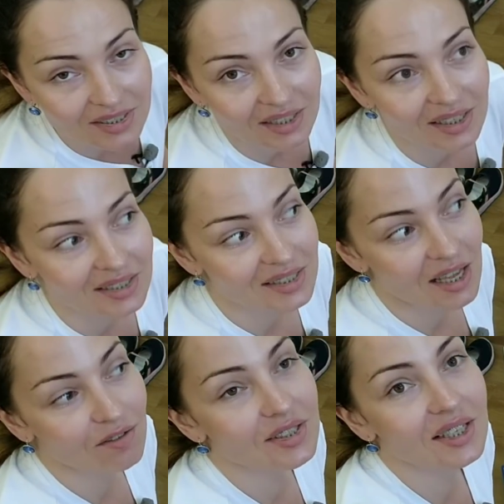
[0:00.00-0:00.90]
на нас,
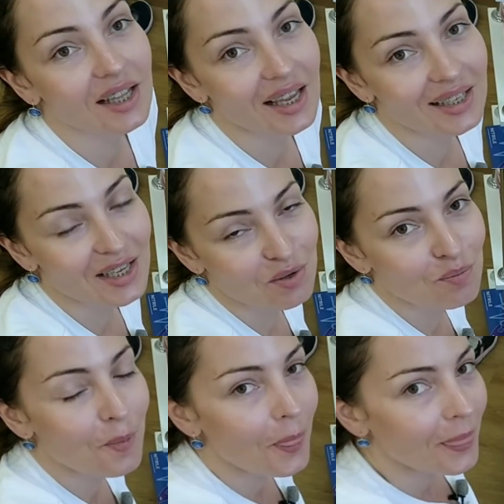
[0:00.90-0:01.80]
ставьте лайки.
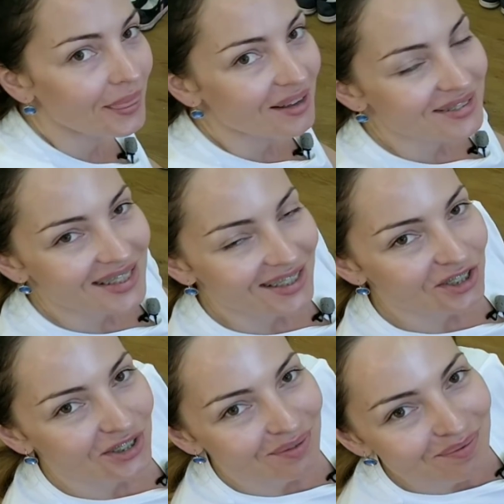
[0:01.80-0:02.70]
До
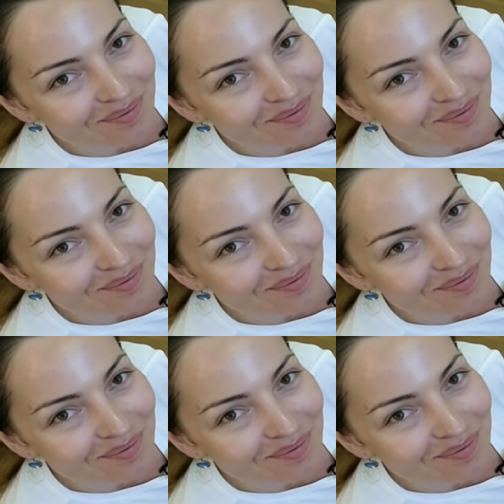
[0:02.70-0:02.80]
встречи!